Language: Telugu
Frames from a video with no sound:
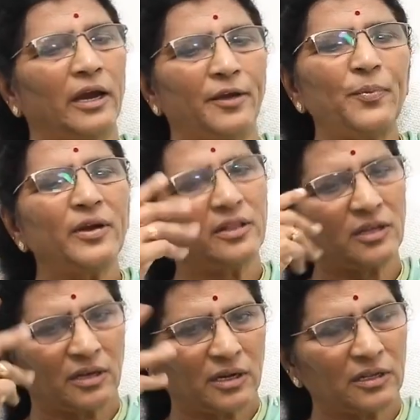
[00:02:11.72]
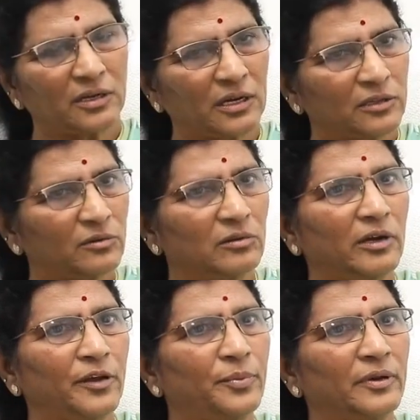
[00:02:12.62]
అయిపోయింది ఇంకా అది గతంలో
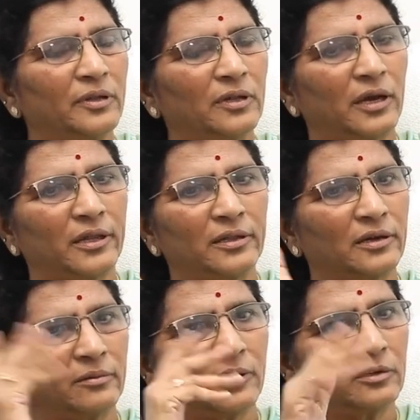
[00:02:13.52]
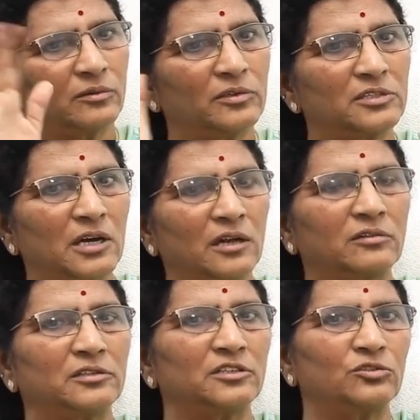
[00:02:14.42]
అయిపోయింది హైదరాబాద్ గురించి
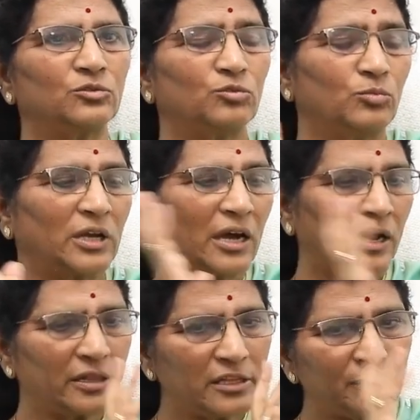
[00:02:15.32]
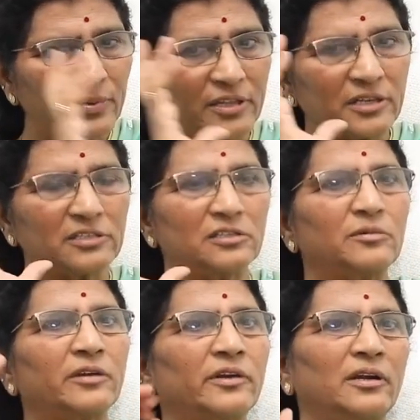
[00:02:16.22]
ఆలోచించదు మన ఆంధ్రప్రదేశ్ను
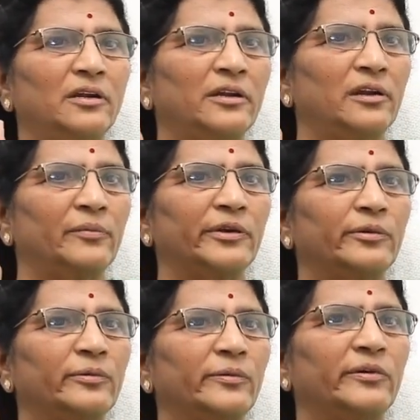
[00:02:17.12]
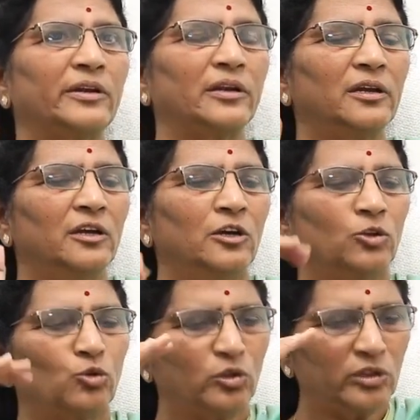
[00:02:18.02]
మనం ఎట్లా నిలబెట్టుకోవాలి
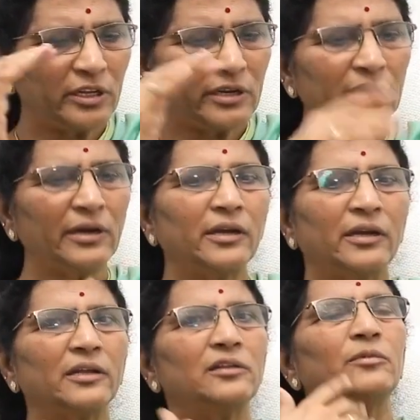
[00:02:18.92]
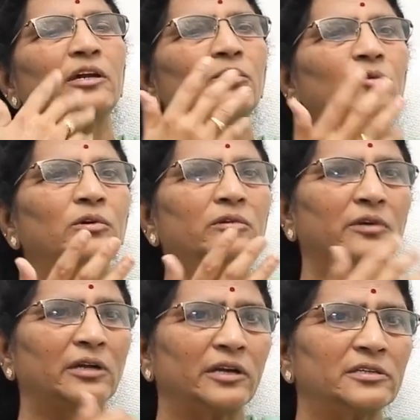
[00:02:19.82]
తొందరగా ఏది మనం కూడా
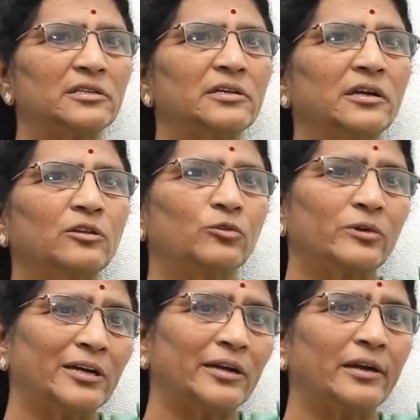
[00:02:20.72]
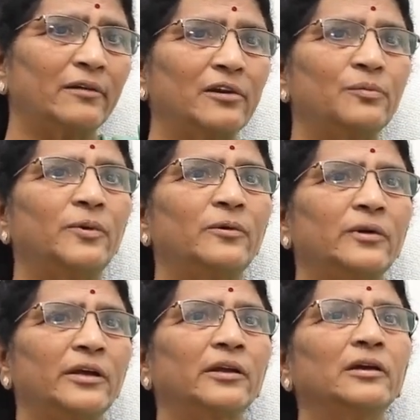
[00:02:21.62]
ఒక రాజధాని త్వరగా డెవలప్
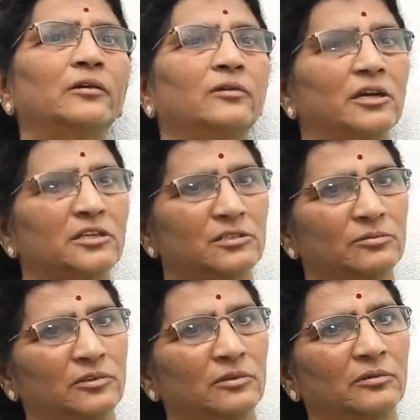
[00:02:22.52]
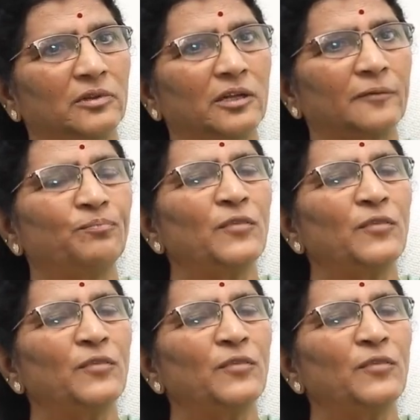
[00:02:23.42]
అవడానికి అవకాశం ఉంటుంది